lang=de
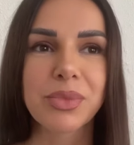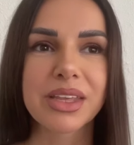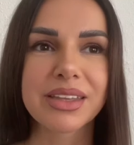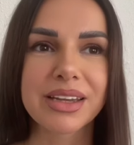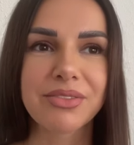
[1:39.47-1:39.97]

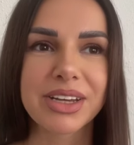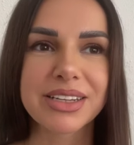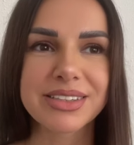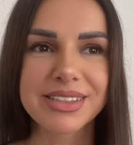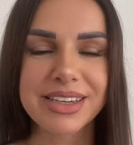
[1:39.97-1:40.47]
dann war
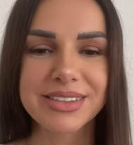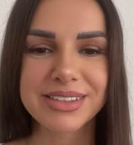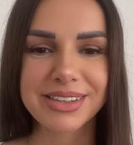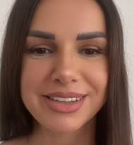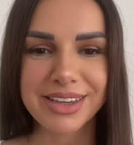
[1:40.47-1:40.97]
das
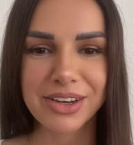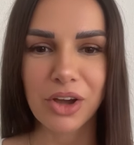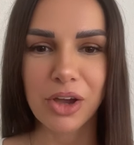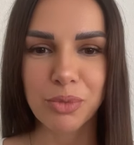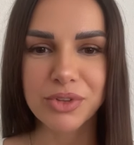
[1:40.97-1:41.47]
nächste die
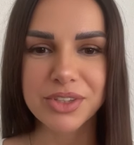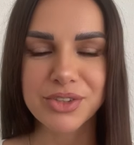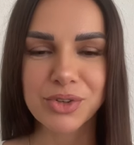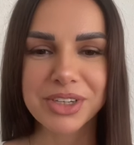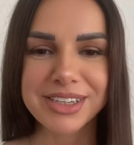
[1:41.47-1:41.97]
genaue
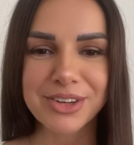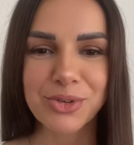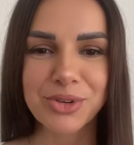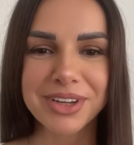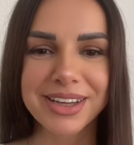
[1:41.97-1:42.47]

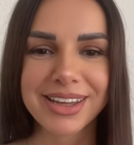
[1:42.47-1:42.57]
Positionierung,